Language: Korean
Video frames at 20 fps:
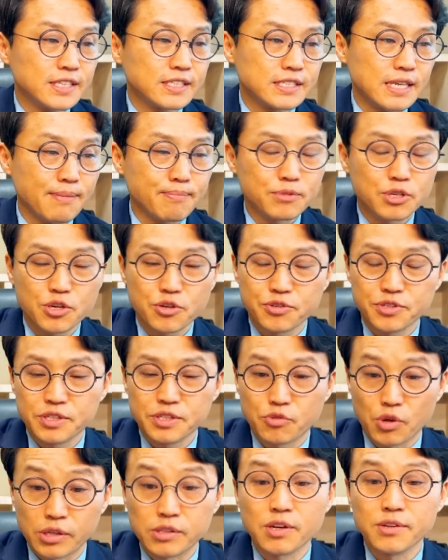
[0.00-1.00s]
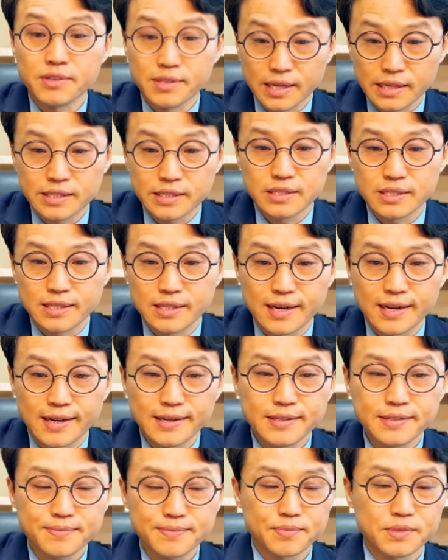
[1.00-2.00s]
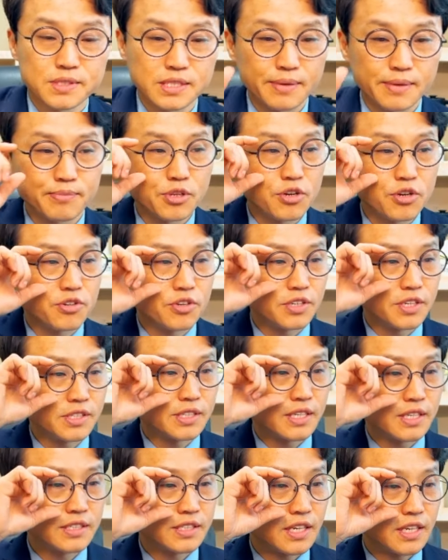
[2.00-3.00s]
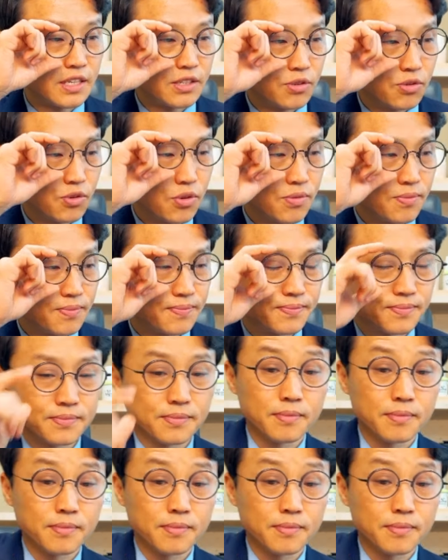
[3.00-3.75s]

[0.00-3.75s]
삼 개월이 되던 날이니까 삼 개월 걸렸다는 게 아니고,